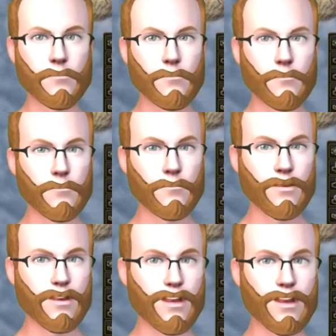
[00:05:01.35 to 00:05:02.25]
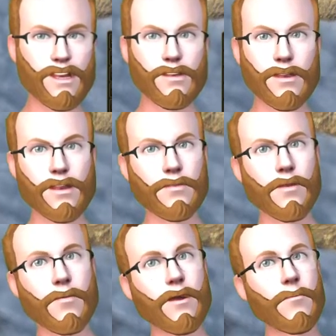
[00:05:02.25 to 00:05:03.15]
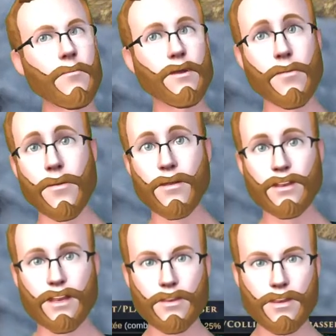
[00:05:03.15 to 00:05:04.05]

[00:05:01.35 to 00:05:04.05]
le manichéisme. Et ça exige